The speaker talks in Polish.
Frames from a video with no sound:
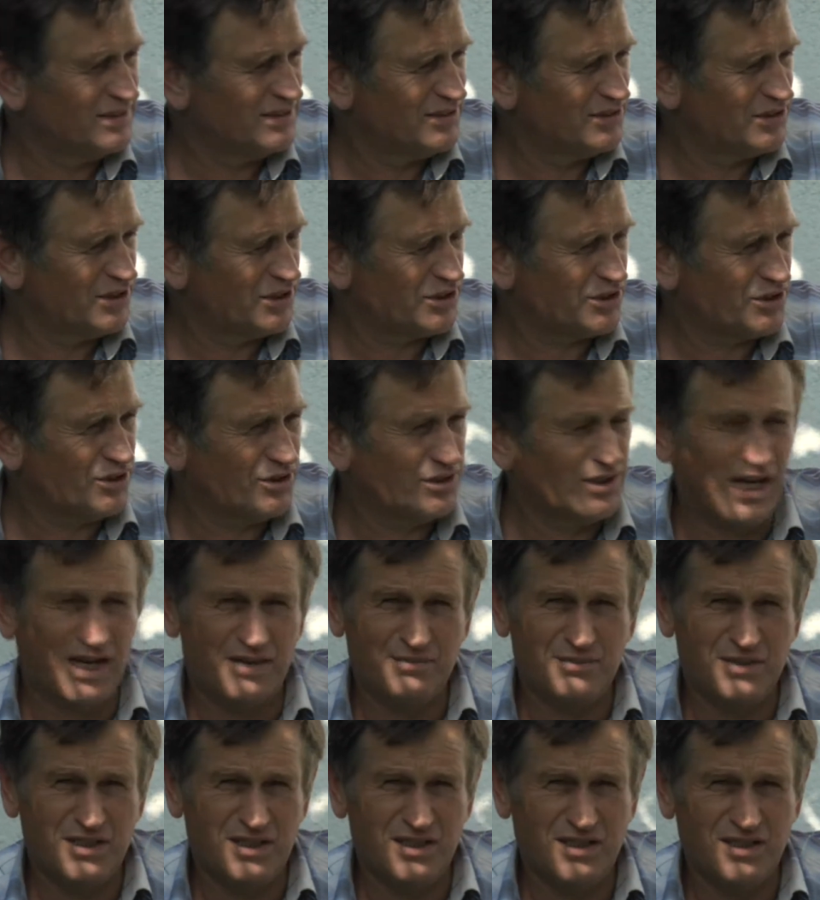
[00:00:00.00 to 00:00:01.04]
ze
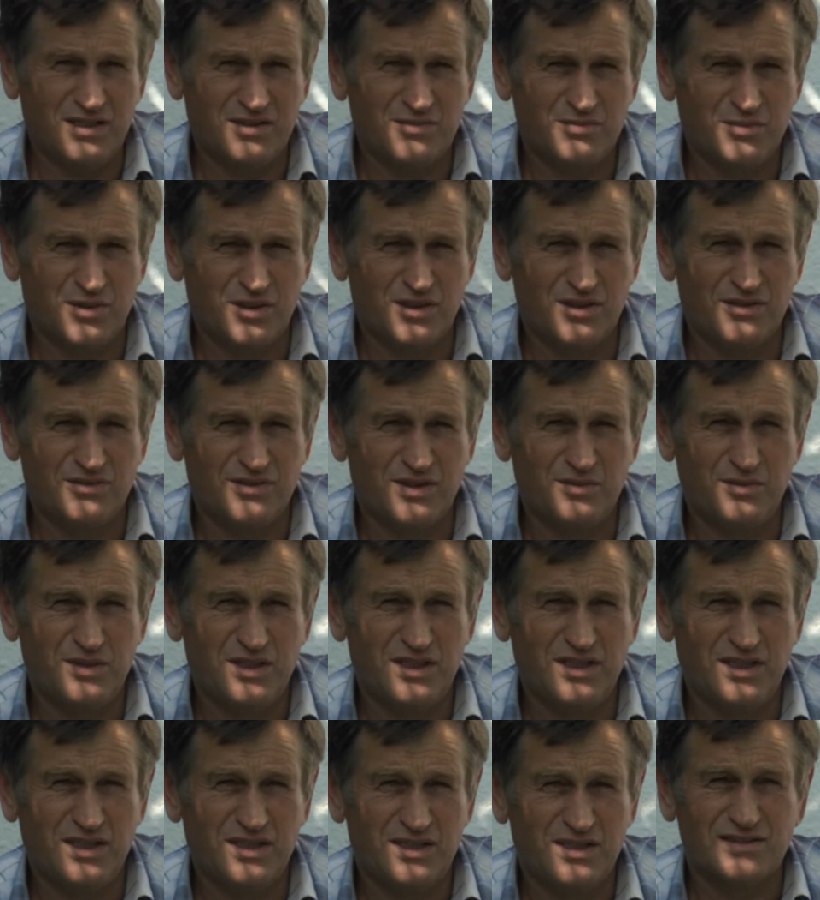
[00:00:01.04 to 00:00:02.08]
szkodami
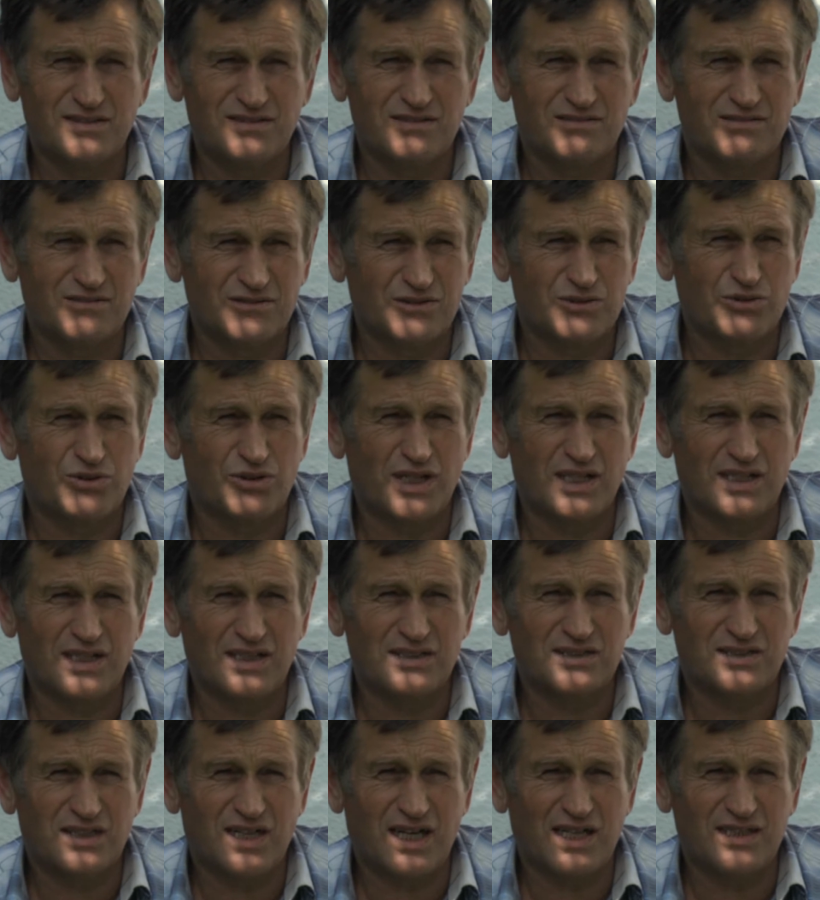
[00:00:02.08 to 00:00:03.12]
polowymi, które te
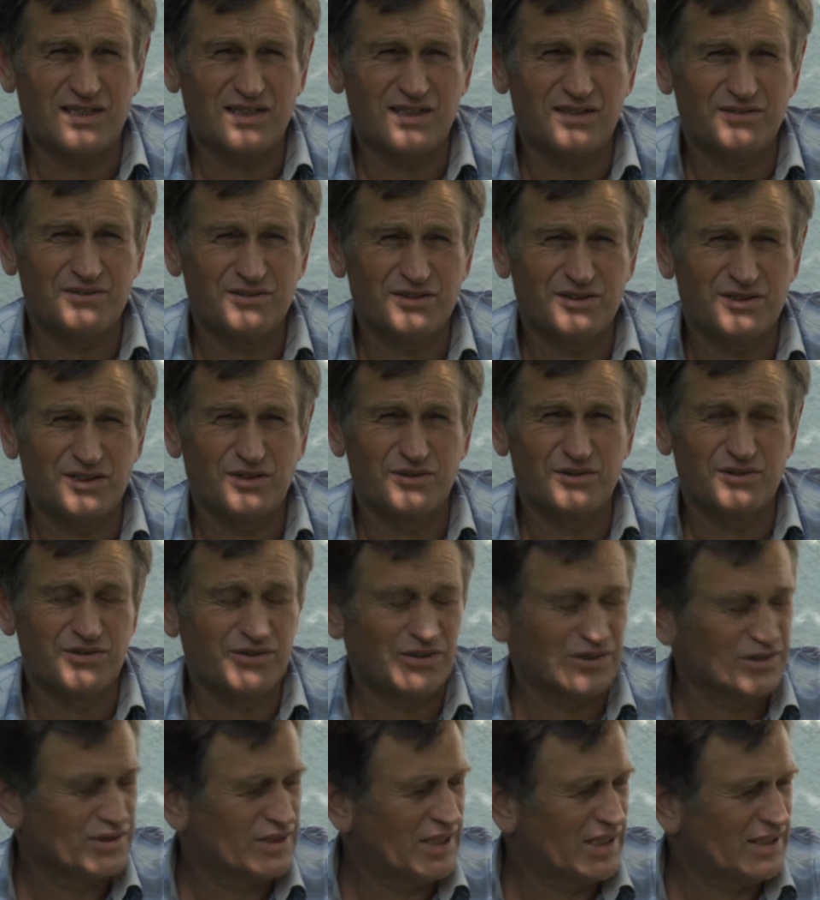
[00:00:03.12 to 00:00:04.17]
straty są
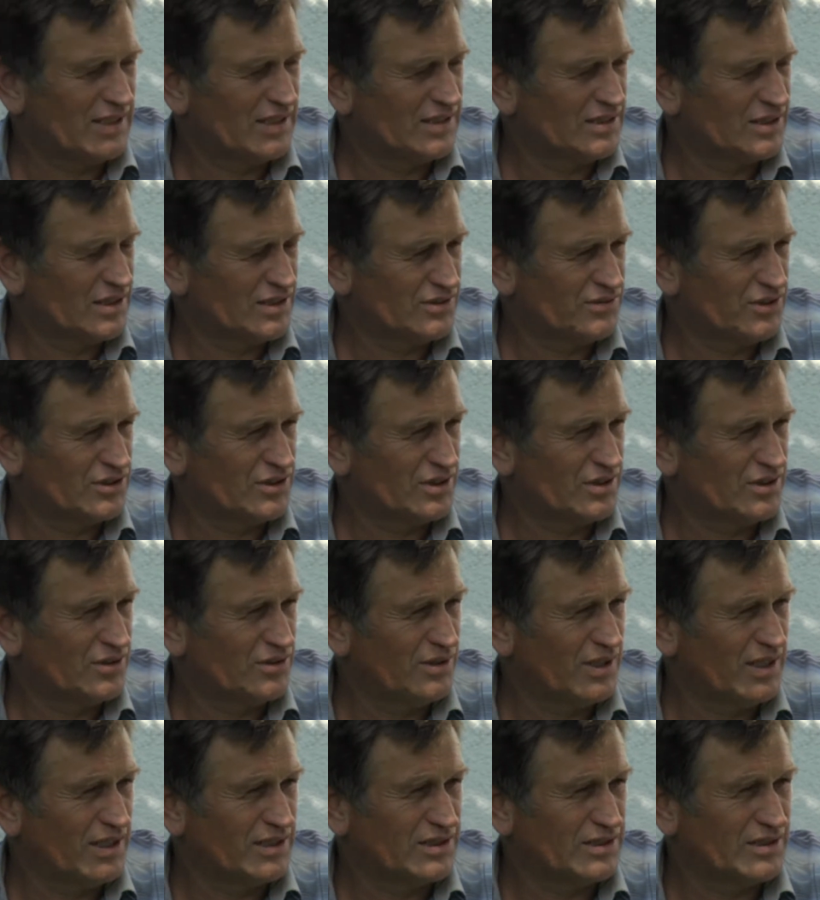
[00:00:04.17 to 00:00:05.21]
związane ze zwierzyną
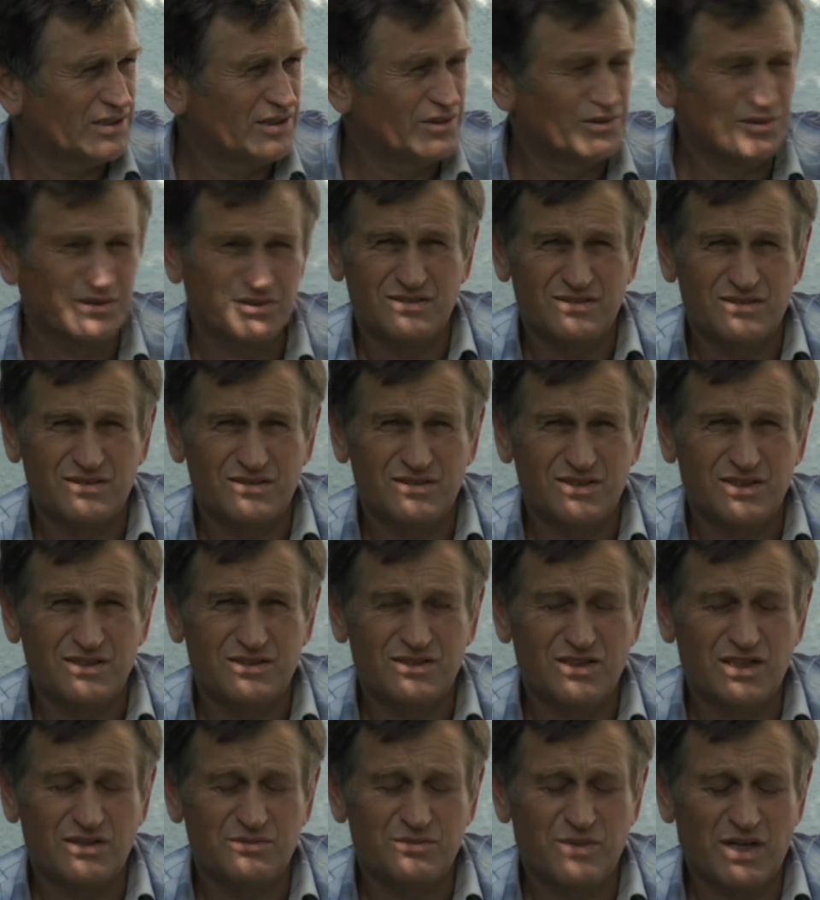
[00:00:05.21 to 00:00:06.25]
leśną. Jest
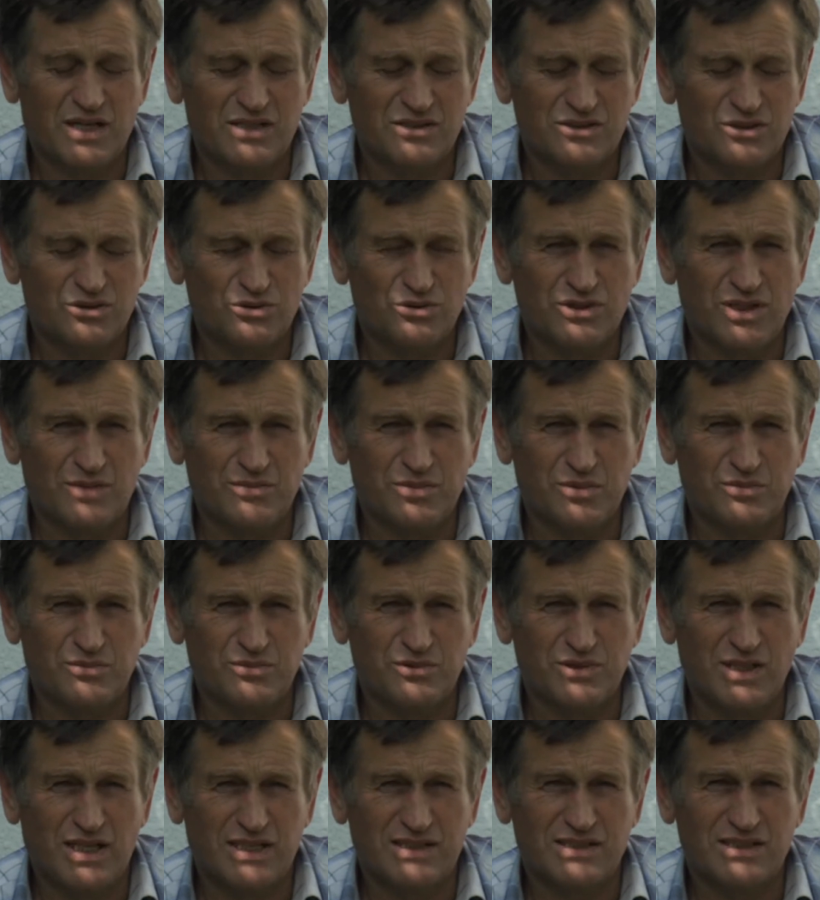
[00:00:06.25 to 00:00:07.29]
bardzo duża
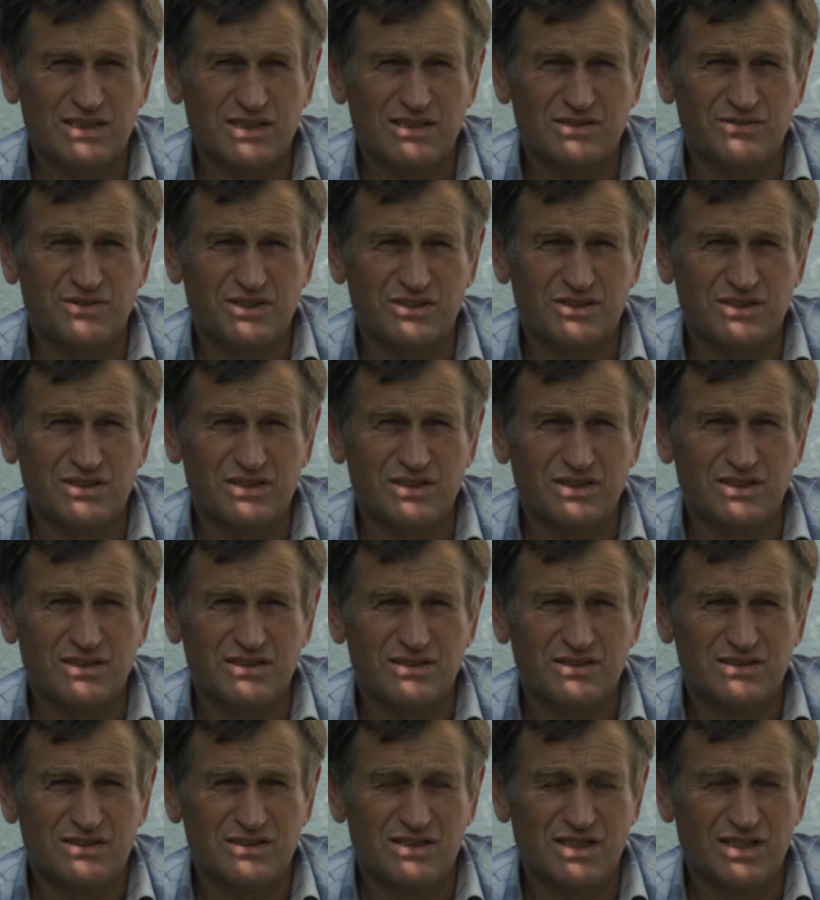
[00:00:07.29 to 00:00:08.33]
populacja zwierzyny
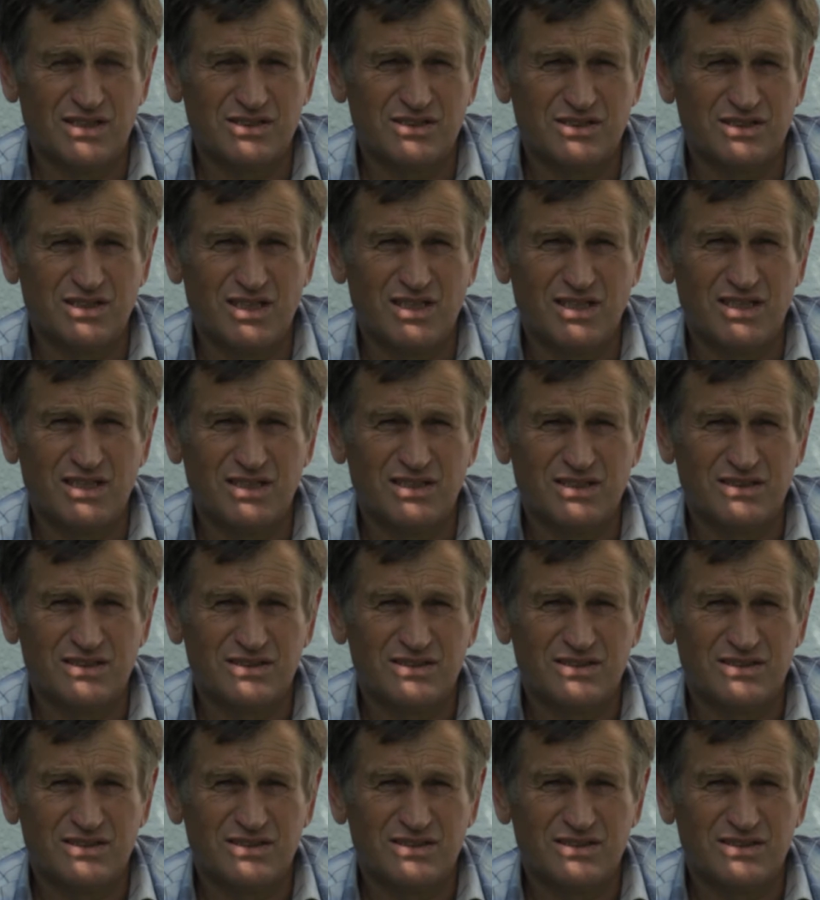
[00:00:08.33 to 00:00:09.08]
leśnej.